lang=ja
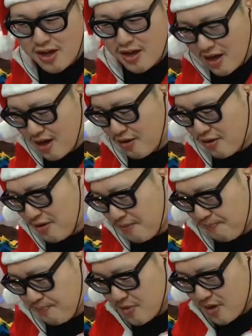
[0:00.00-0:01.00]
あの、
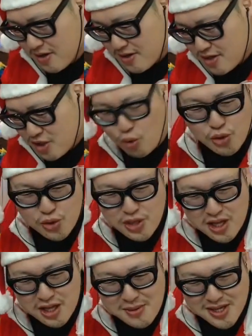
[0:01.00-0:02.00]
一言い
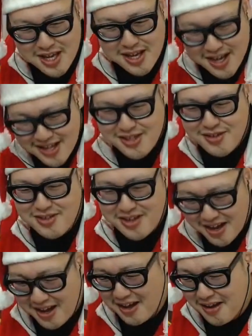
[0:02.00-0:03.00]
ただけませんかって言った
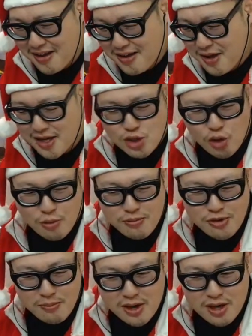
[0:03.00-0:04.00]
ら、だから長文
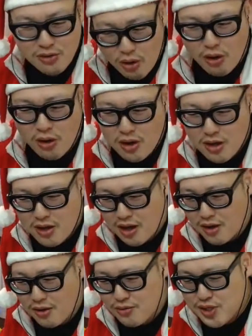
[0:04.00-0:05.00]
のメールを、
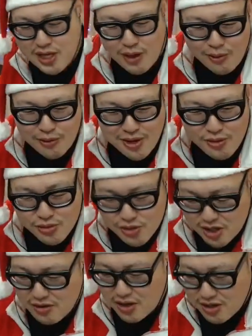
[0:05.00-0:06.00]
あの、2日後ぐらいに送っ
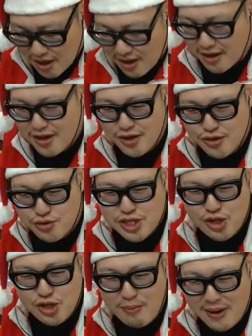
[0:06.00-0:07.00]
てくれて、富
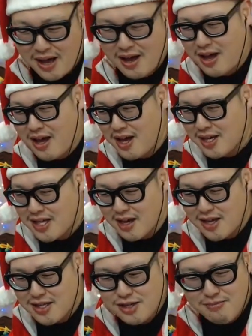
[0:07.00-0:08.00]
士そば参
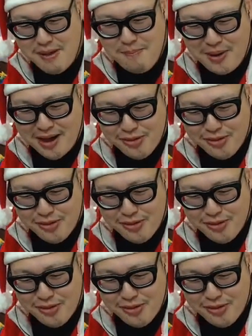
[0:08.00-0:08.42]
加するメンバー